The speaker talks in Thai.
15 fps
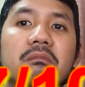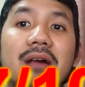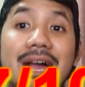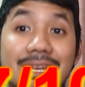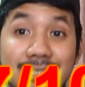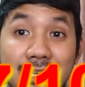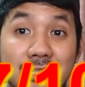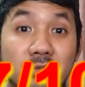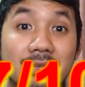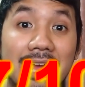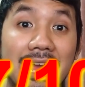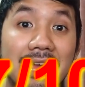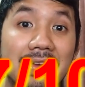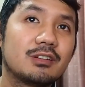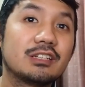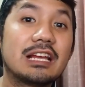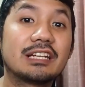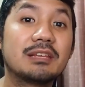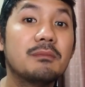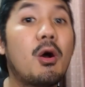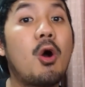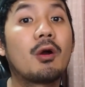ให้เยอะอยู่นะ ก็อย่าง
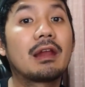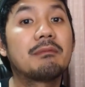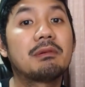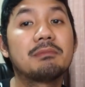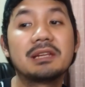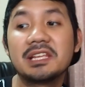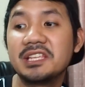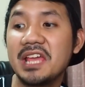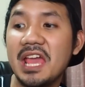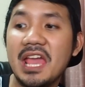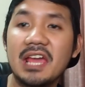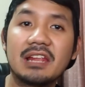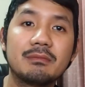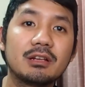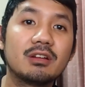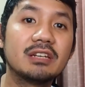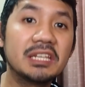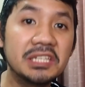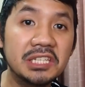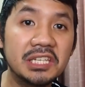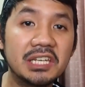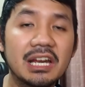ที่บอกนะ มันไม่ได้แย่นะ มันก็
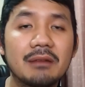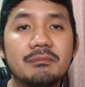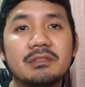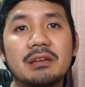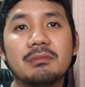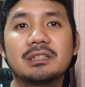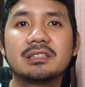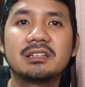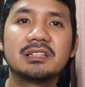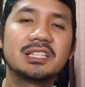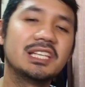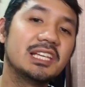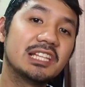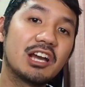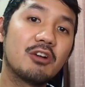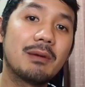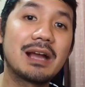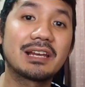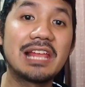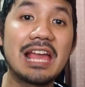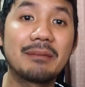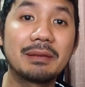ดีครับ แต่มันยังดีเท่าภา
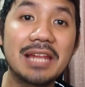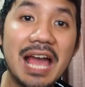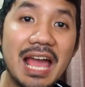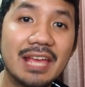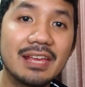คแรกไม่ได้